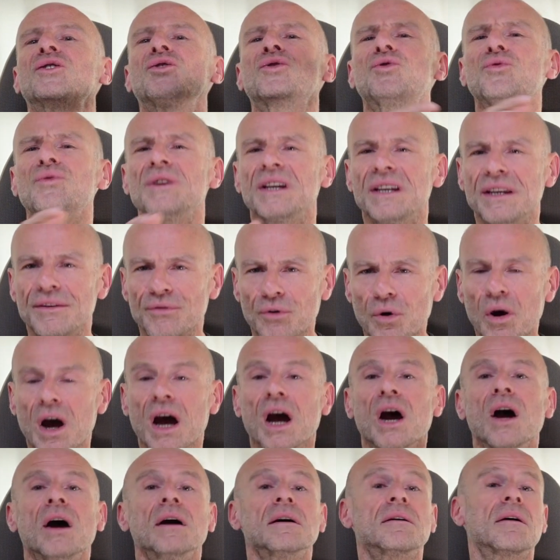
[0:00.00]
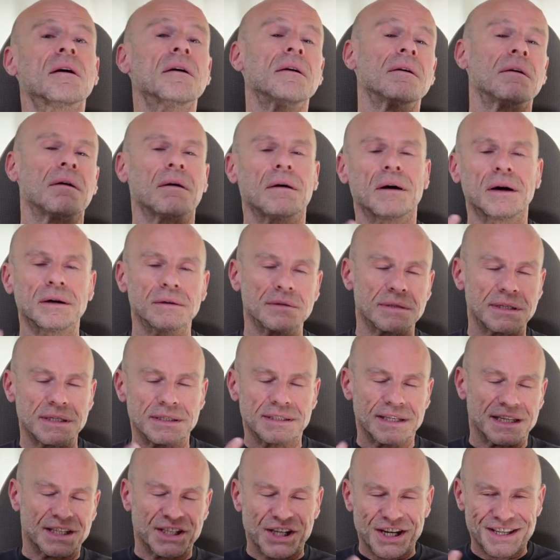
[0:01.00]
tous les niveaux colorera aussi
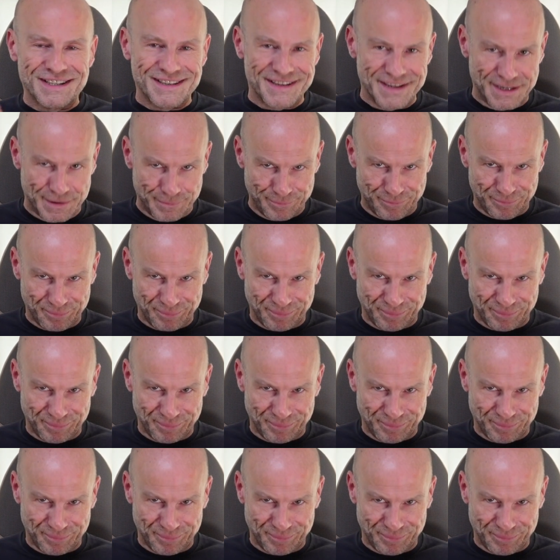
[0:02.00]
cette chaîne-ci.